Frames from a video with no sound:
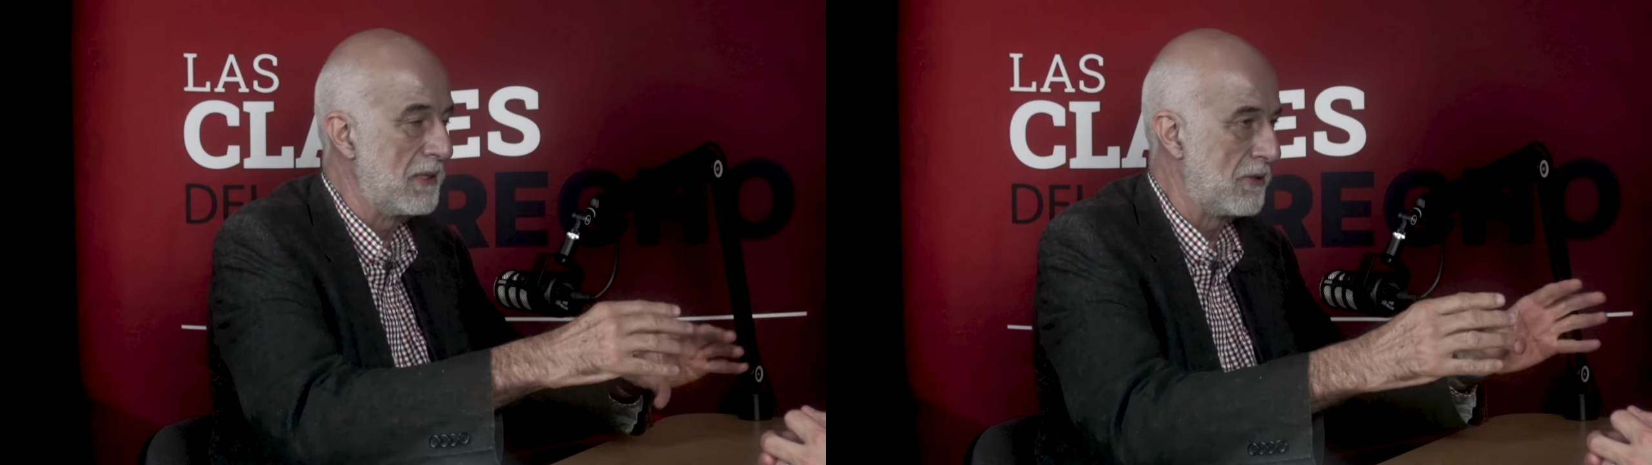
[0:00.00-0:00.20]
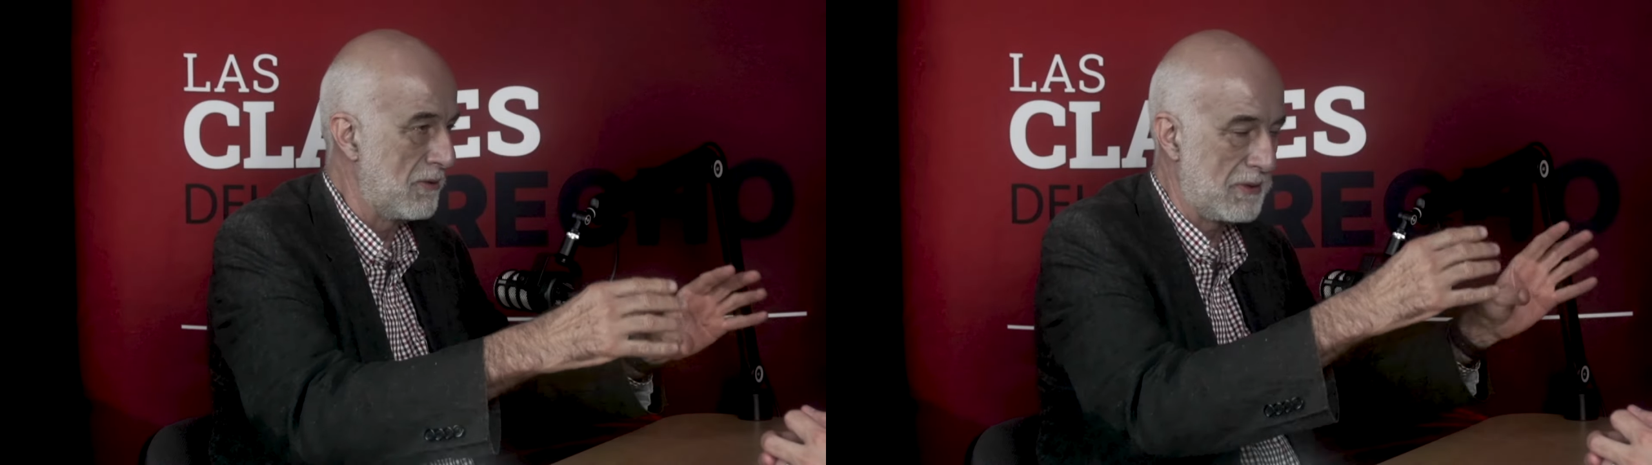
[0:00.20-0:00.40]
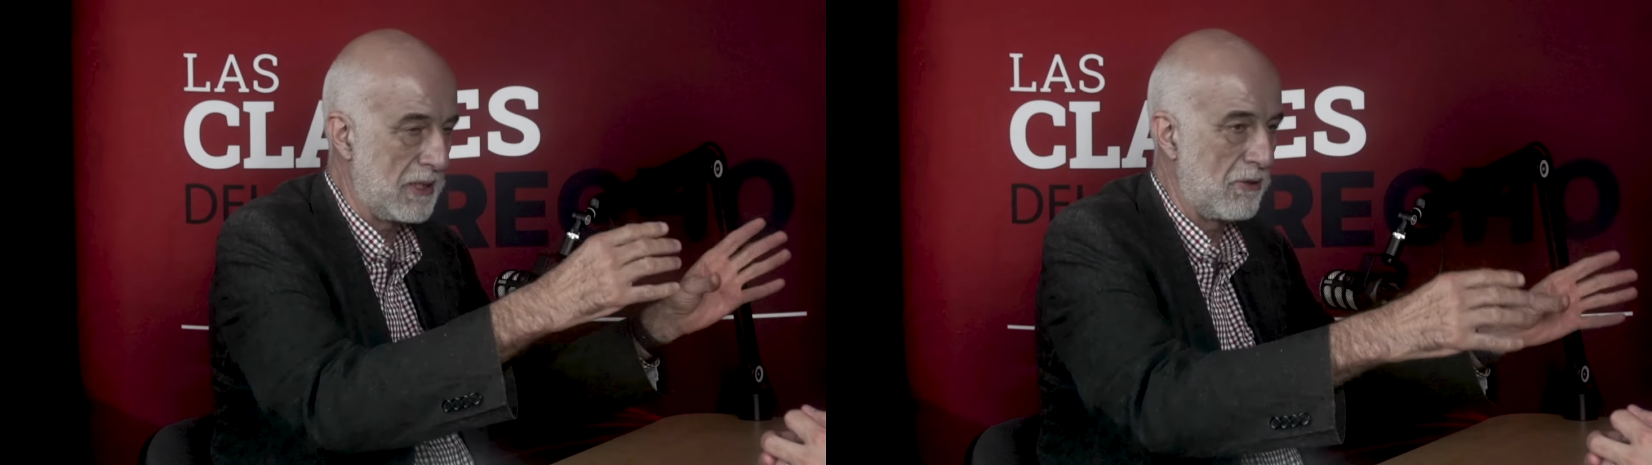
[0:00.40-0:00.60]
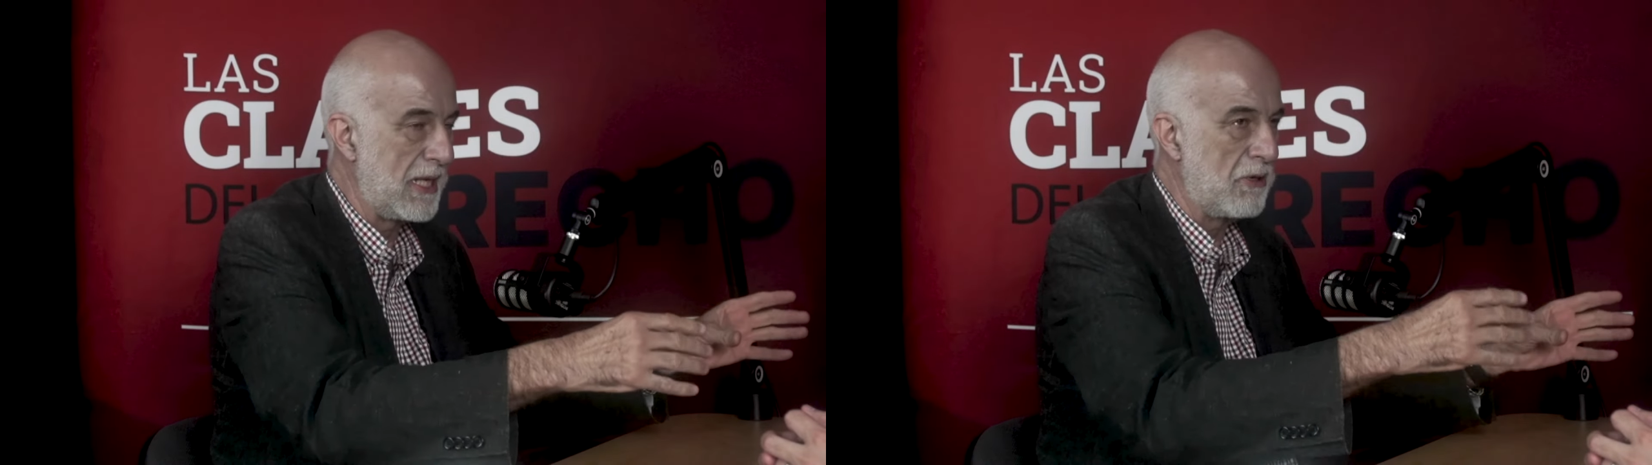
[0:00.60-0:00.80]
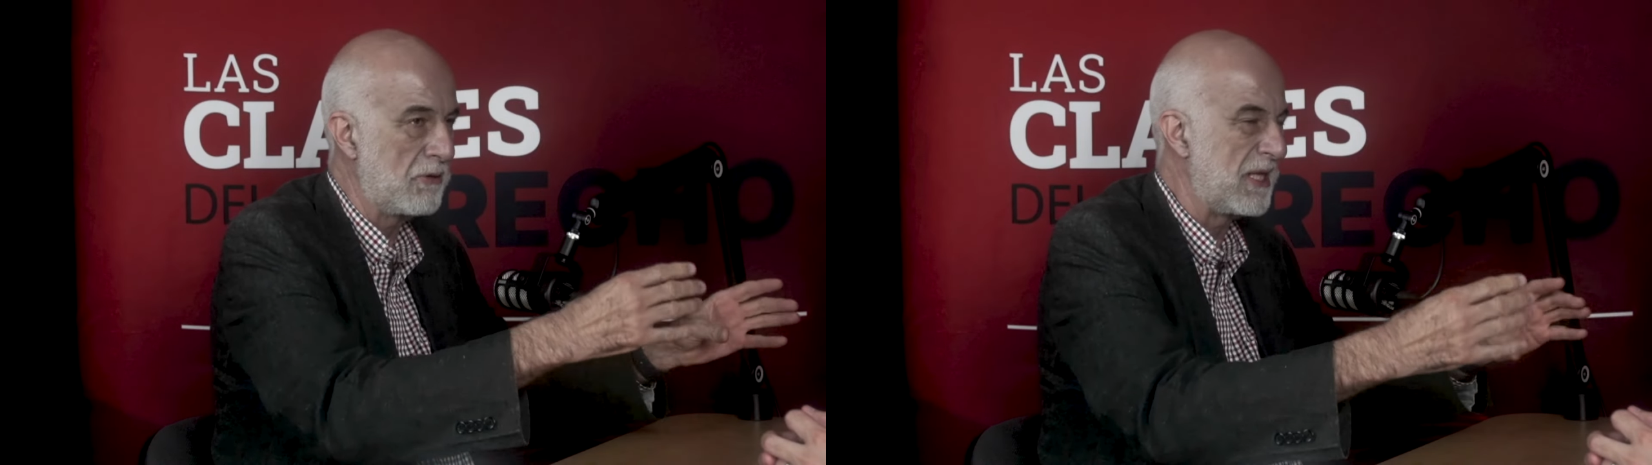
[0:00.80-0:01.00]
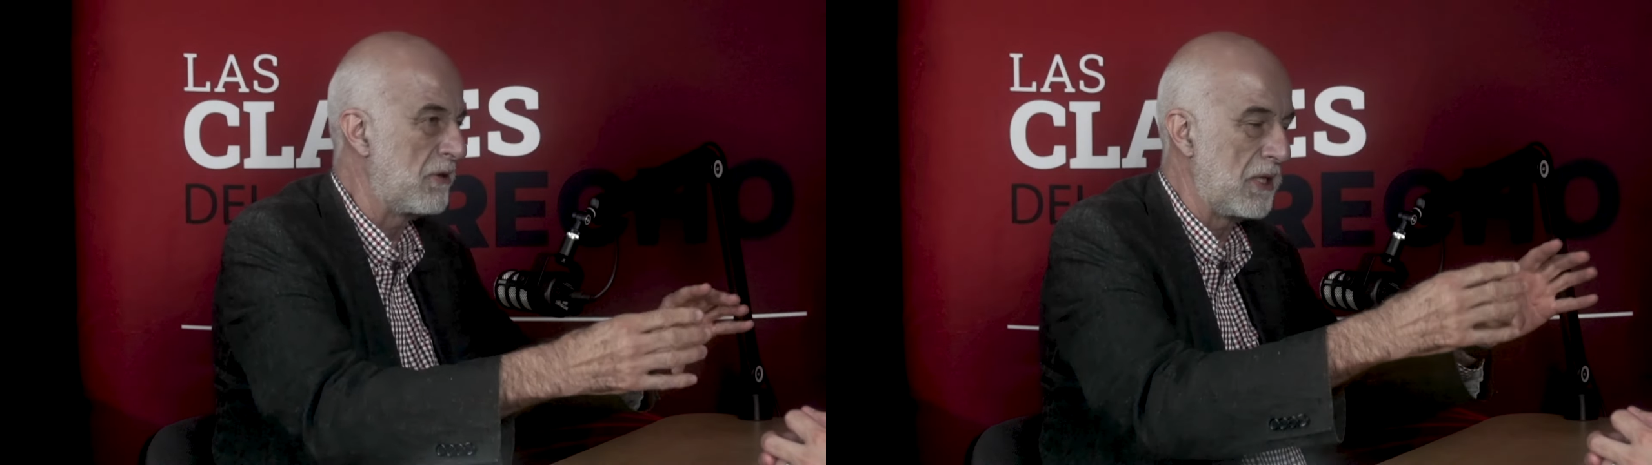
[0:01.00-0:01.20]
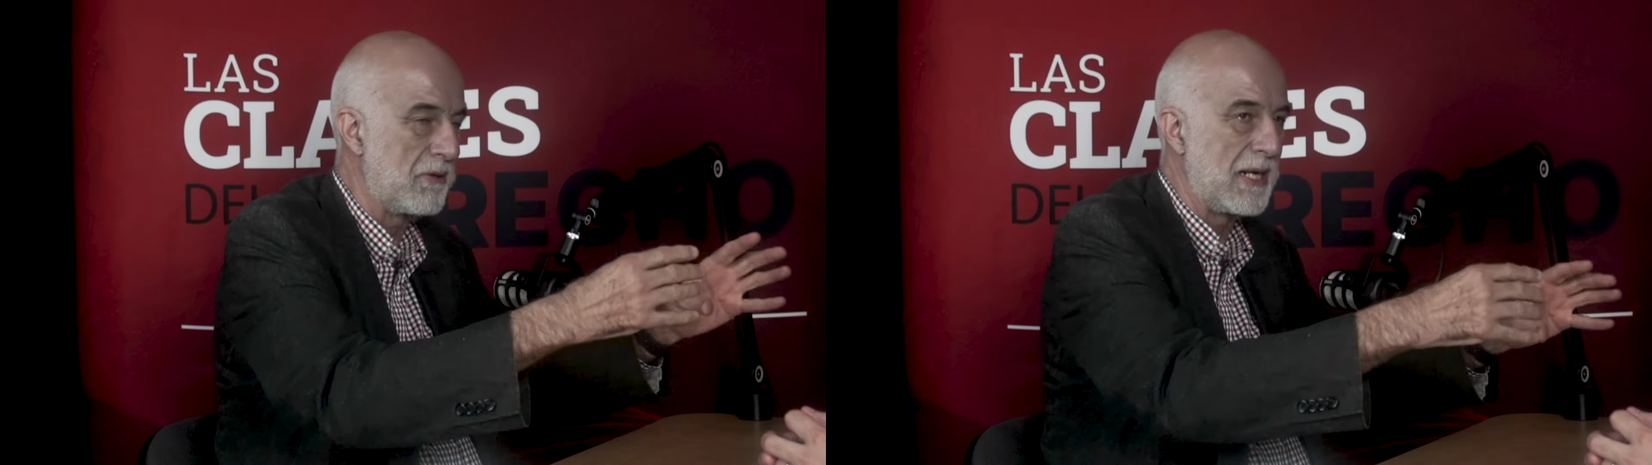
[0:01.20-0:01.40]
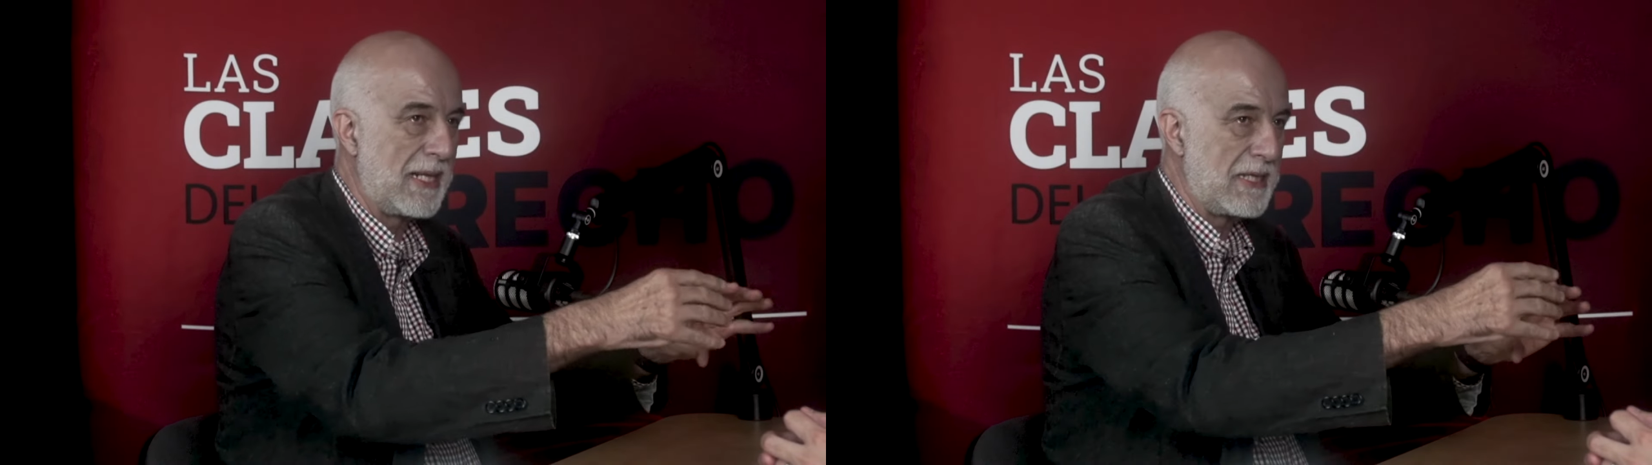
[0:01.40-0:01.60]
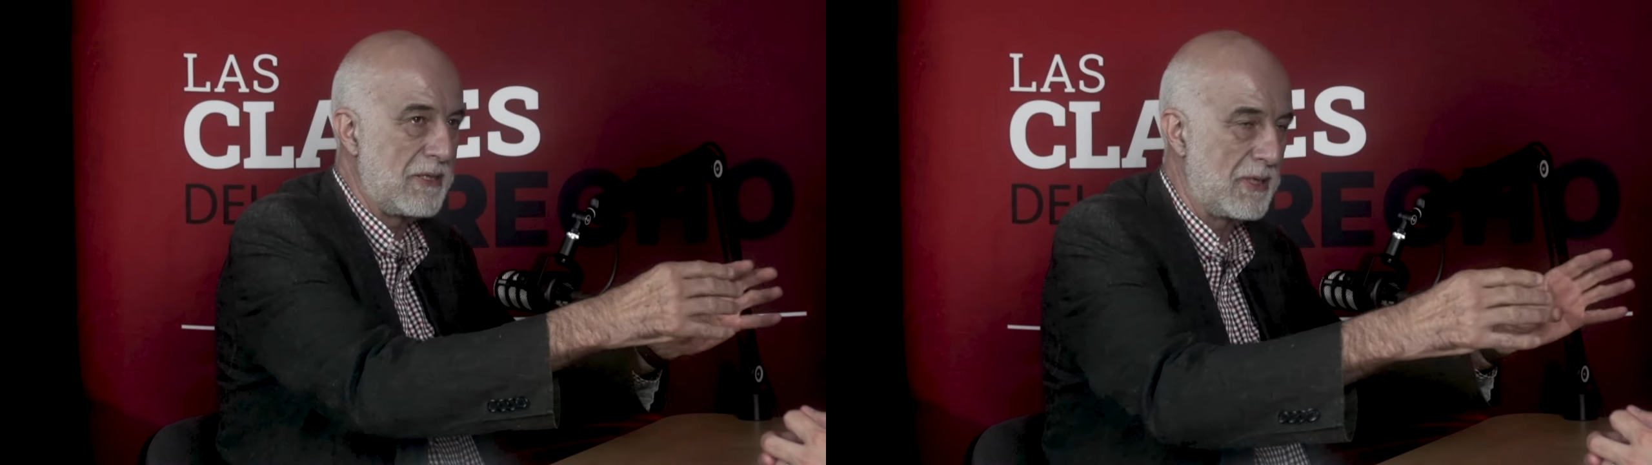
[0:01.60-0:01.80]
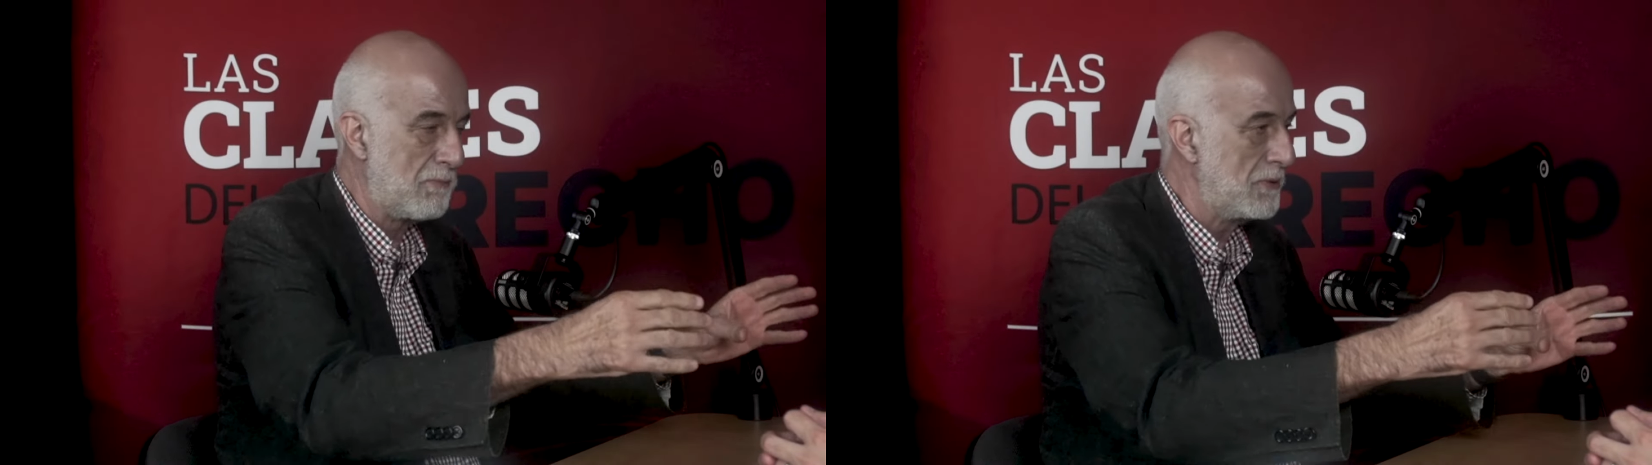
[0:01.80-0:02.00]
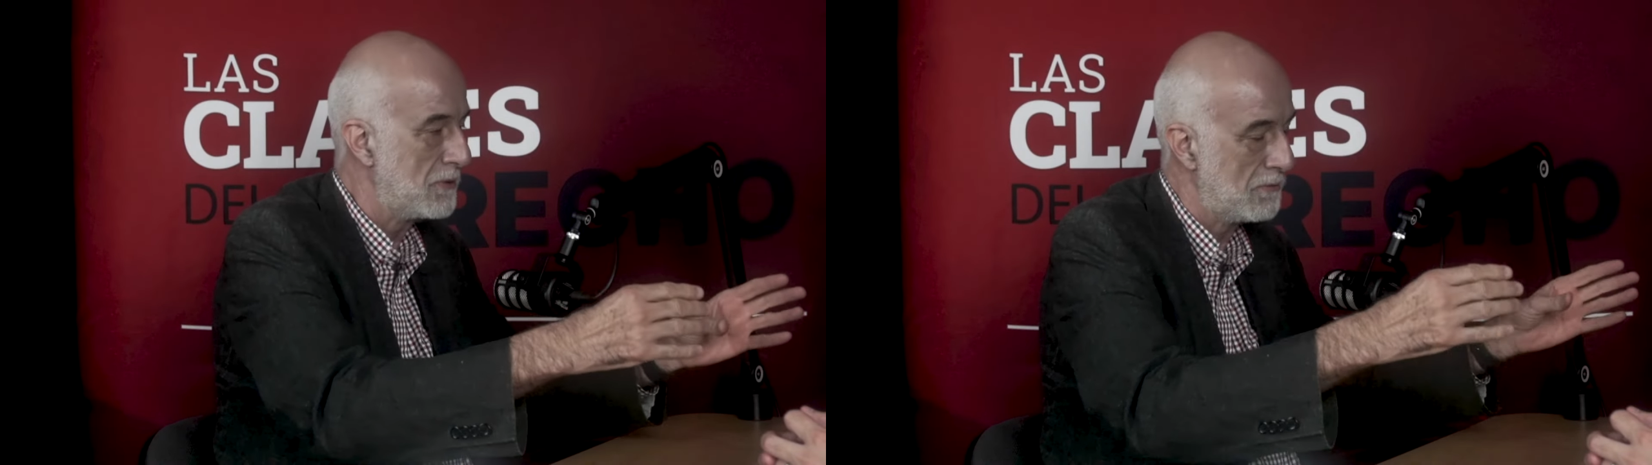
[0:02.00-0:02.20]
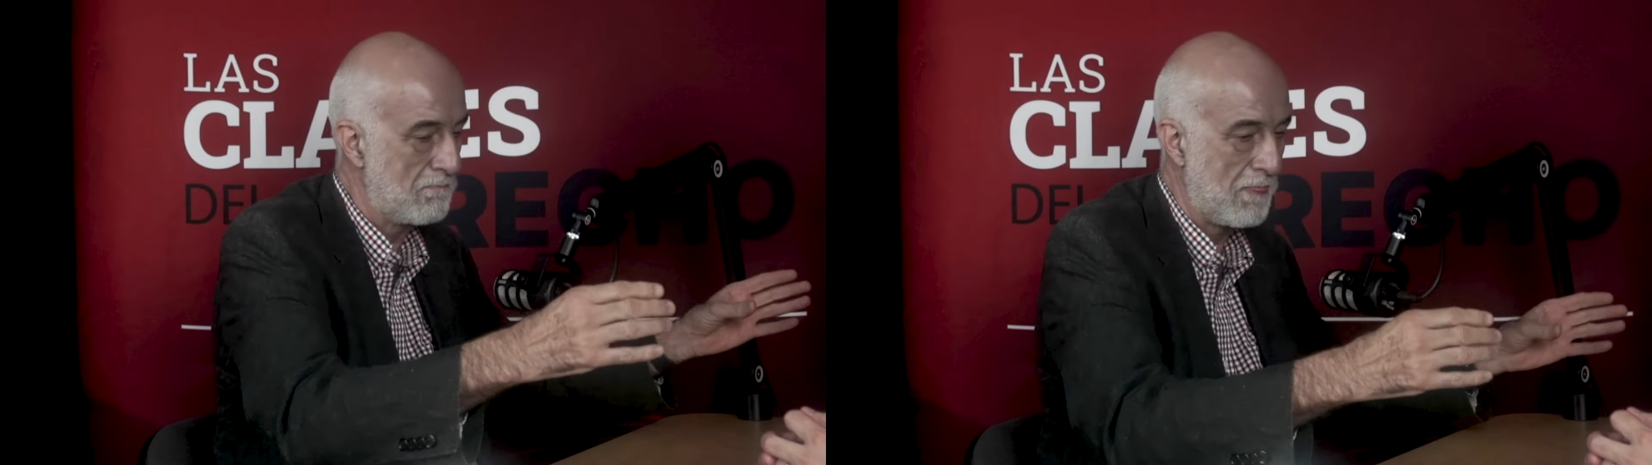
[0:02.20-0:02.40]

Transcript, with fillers: ¿no? Se los dan o se lo dieron a la señora, punto.